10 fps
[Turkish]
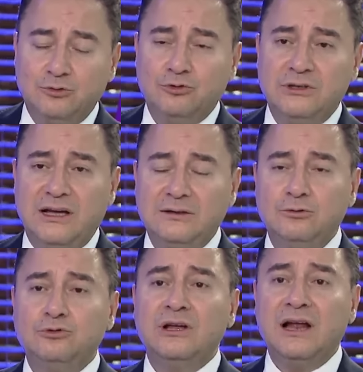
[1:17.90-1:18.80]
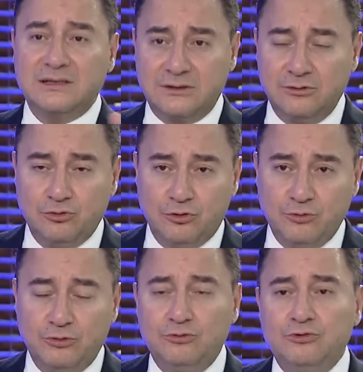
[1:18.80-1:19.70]
uygulayan ülkeler
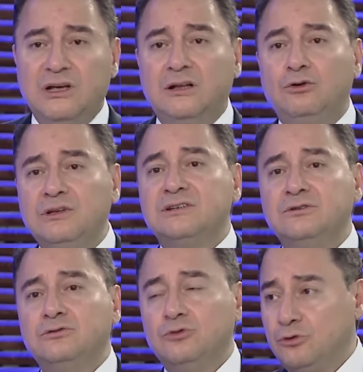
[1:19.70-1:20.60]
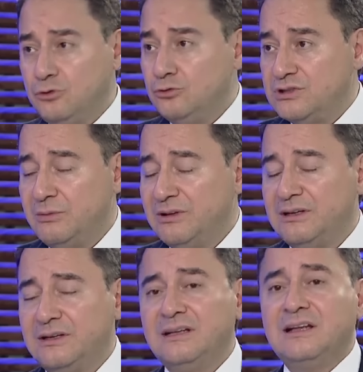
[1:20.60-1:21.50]
grubudur. Türkiye de onun için o
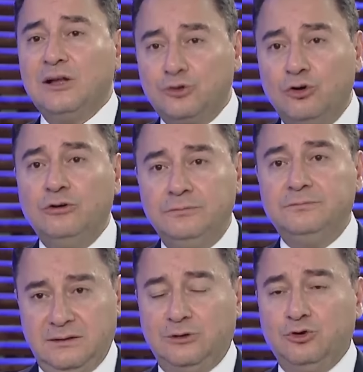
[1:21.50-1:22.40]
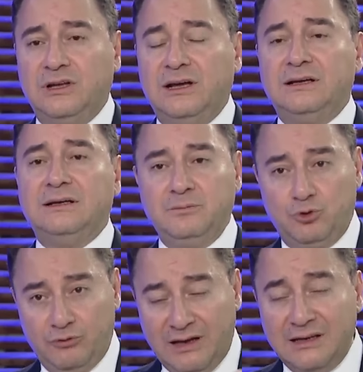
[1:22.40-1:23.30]
çabadadır. Ya da NATO, NATO da bir
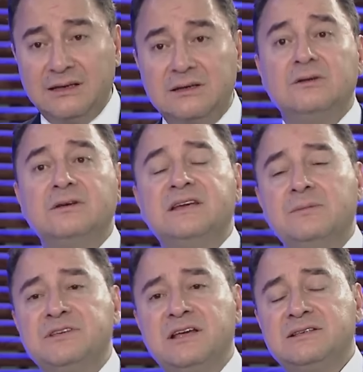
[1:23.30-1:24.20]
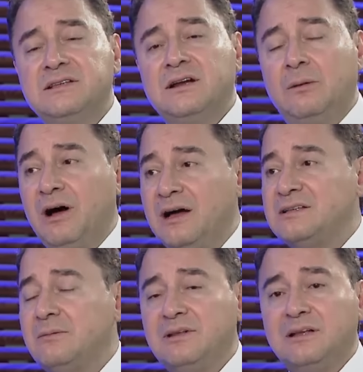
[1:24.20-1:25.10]
güvenlik şemsiyesidir ama aynı
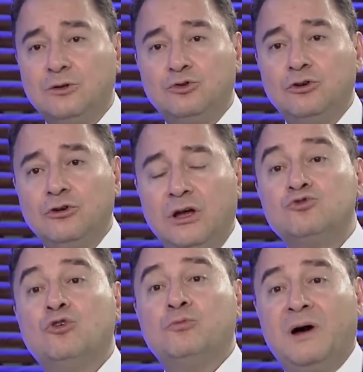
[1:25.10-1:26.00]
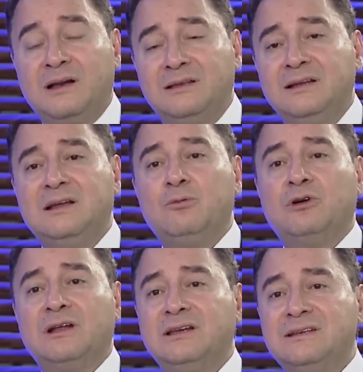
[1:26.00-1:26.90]
zamanda NATO çok partili
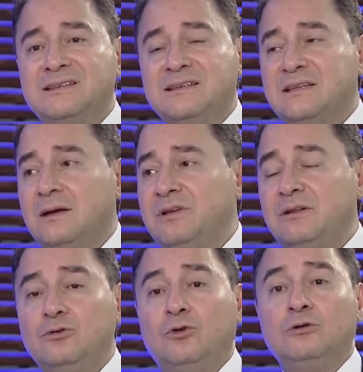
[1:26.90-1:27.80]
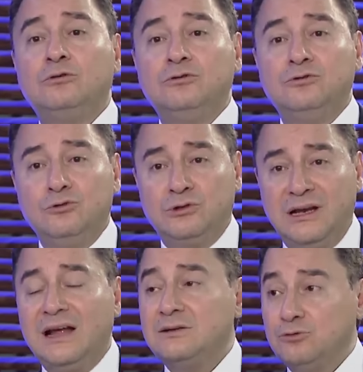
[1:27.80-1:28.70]
demokratik sistemin olduğu
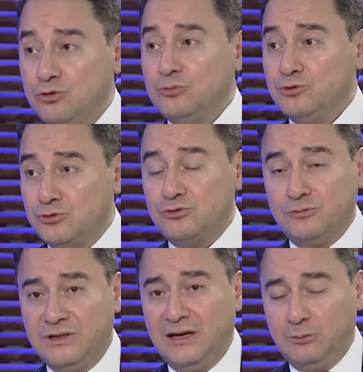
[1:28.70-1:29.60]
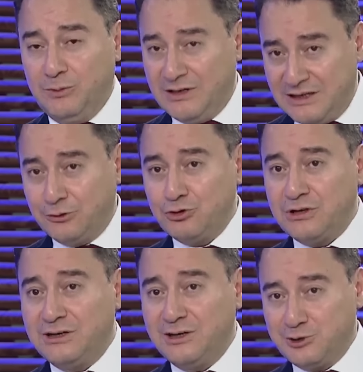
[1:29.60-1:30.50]
ülkeler grubudur. Yani bu bazen
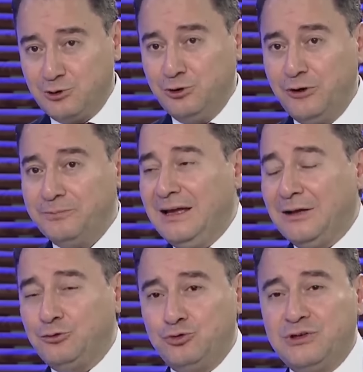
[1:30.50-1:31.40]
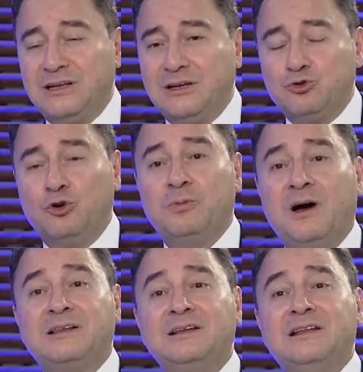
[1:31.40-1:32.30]
gözden kaçırılıyor. Yani Türkiye'de çok
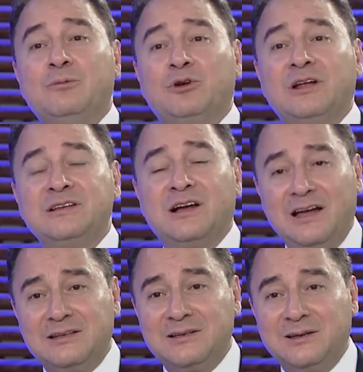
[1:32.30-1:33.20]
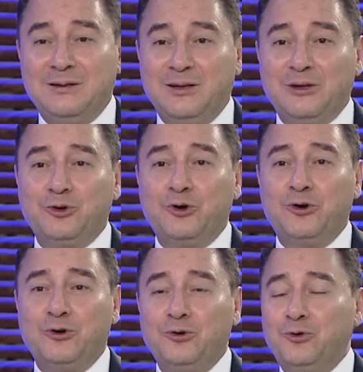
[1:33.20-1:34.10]
partili demokratik hayat
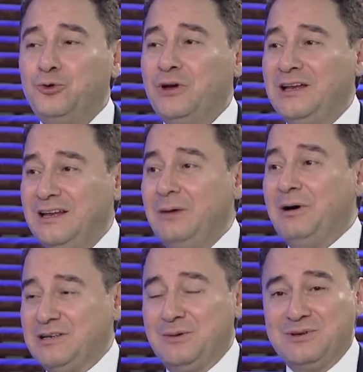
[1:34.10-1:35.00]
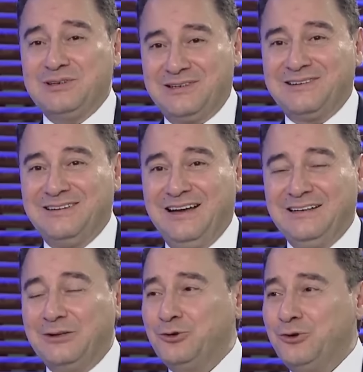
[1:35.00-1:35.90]
NATO üyeliğiyle başlamıştır. Yani
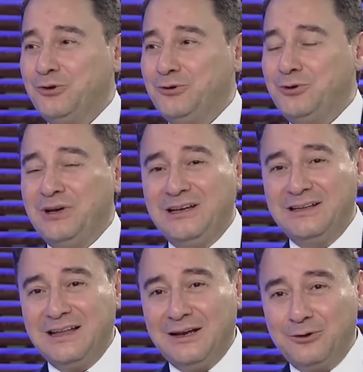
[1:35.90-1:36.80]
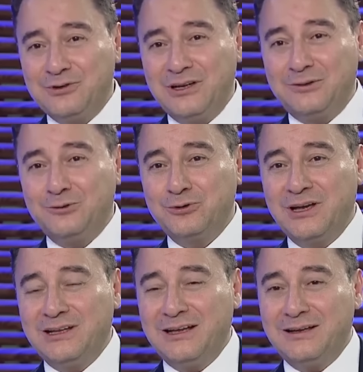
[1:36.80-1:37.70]
NATO üyeliğinden önce
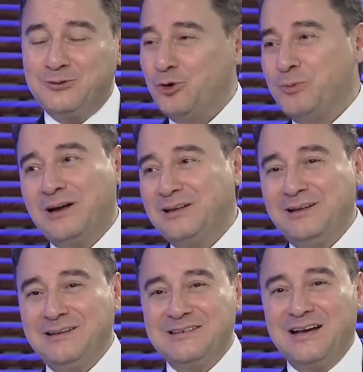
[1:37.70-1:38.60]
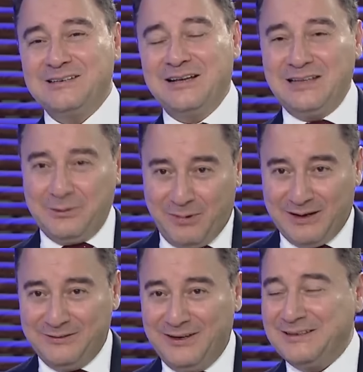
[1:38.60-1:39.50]
Türkiye'de çok partili siyaset tek
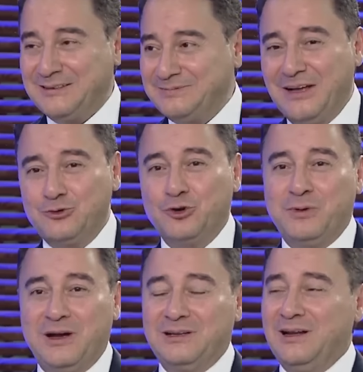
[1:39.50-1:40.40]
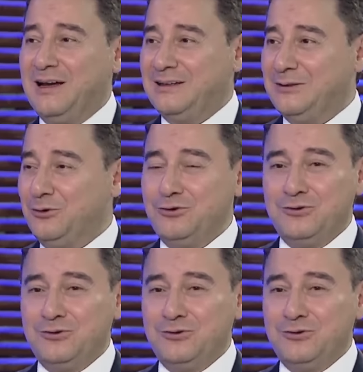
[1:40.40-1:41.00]
parti vardı yani çok partili hayata dönü